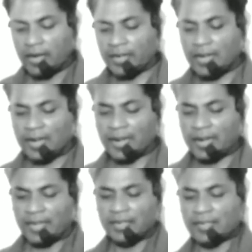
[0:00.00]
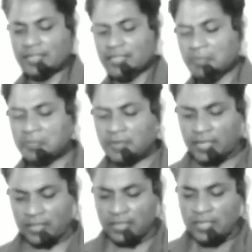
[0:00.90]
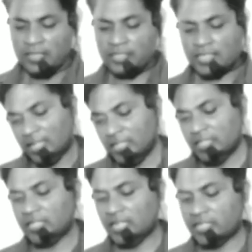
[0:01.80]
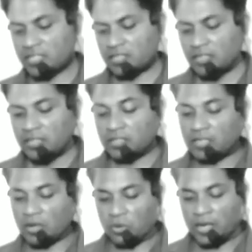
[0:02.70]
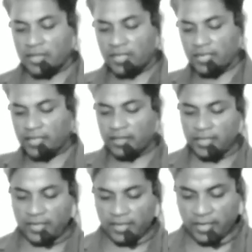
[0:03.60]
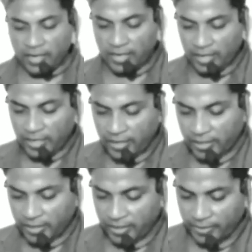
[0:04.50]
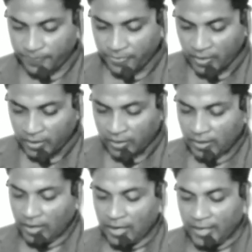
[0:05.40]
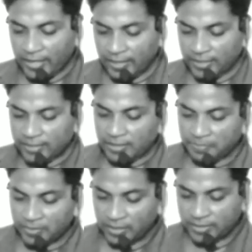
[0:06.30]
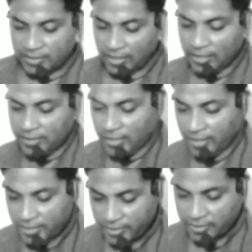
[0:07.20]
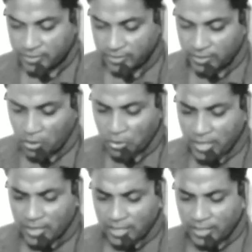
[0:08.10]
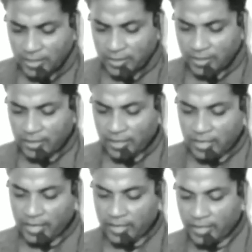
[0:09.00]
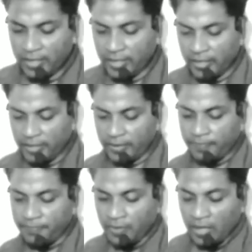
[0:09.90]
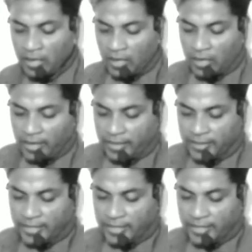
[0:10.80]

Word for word: अरे लड़ेंगे जब तक चली सांस सौगंध हिंद का खाया है लड़ेंगे जब तक चली सांस सौगंध हिंद का खाया है अरे